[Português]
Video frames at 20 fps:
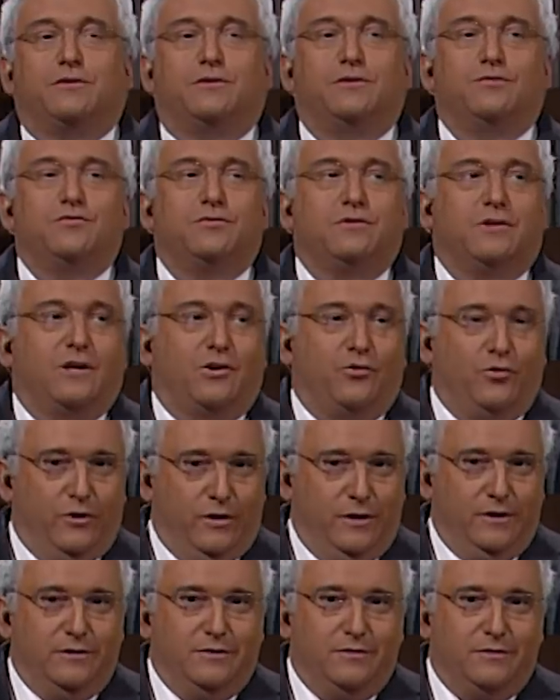que os
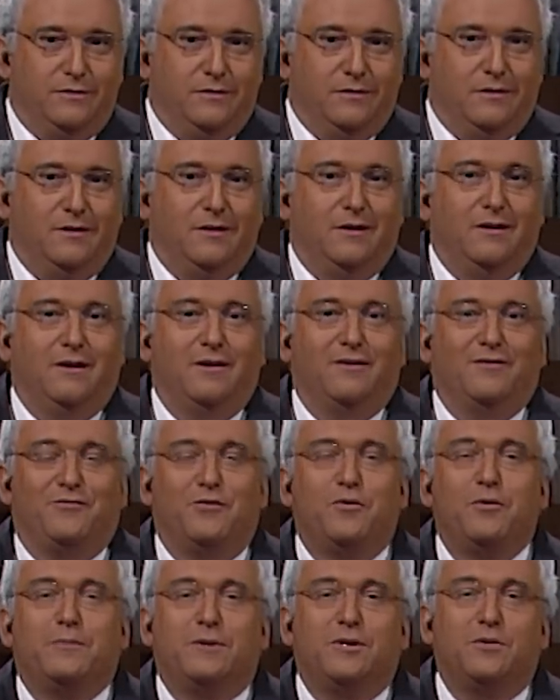dragões uh,
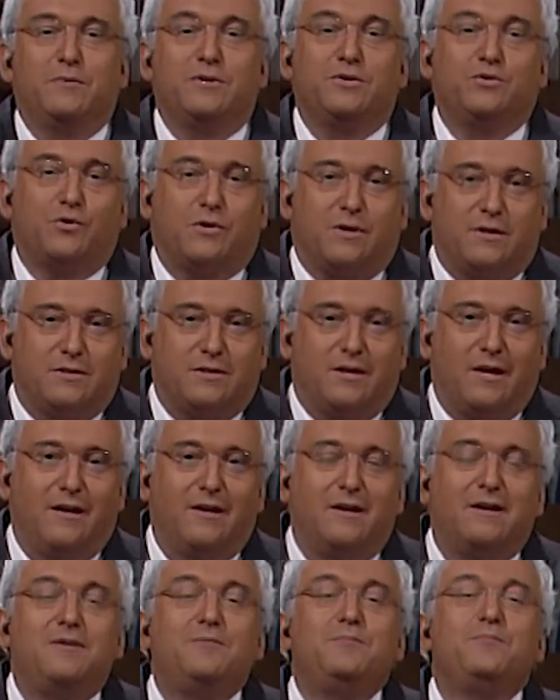vão abrir uma
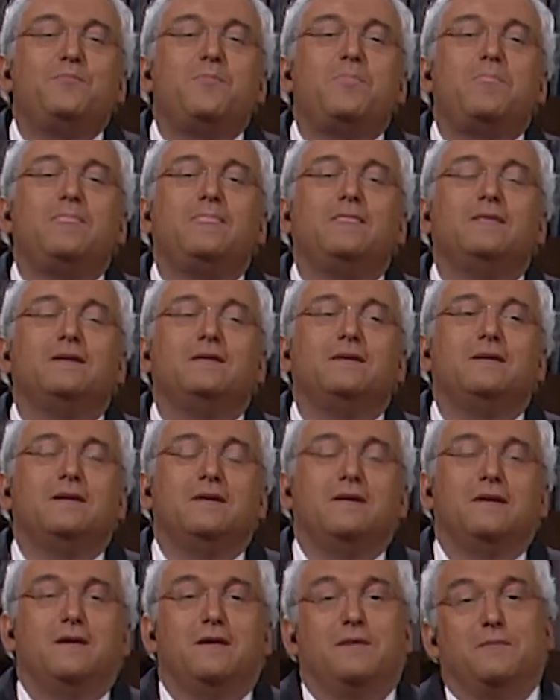churrasqueira,
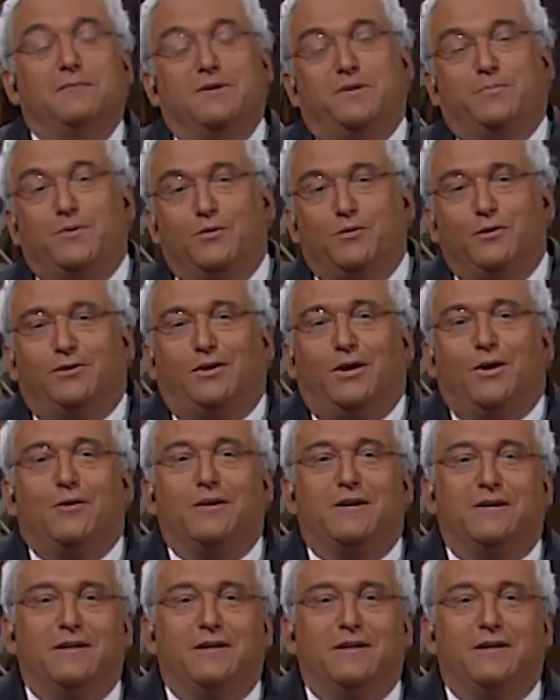mas perguntei ou